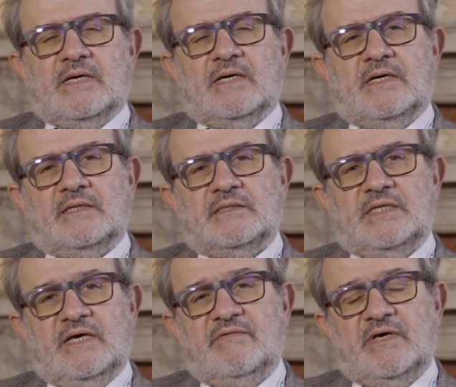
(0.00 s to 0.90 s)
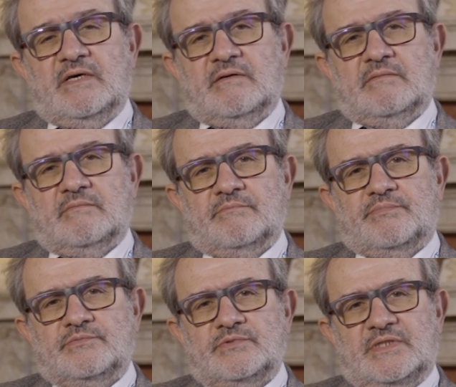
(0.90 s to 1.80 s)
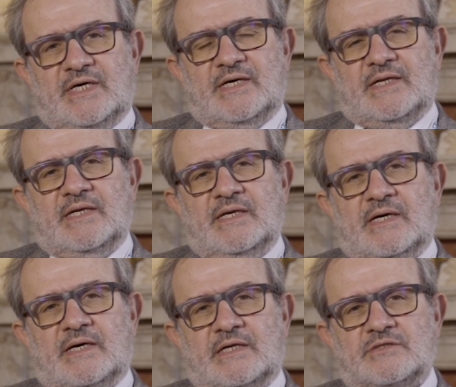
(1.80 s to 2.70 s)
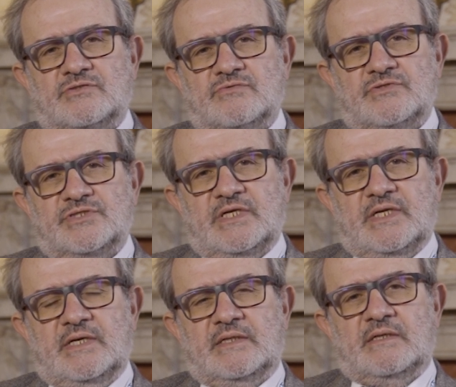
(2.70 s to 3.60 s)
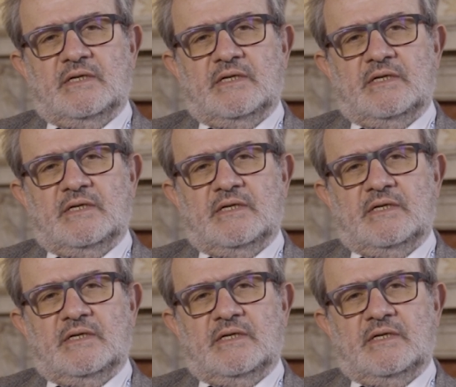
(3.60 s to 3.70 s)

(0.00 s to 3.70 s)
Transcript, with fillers: eh, deve puntare a raggiungere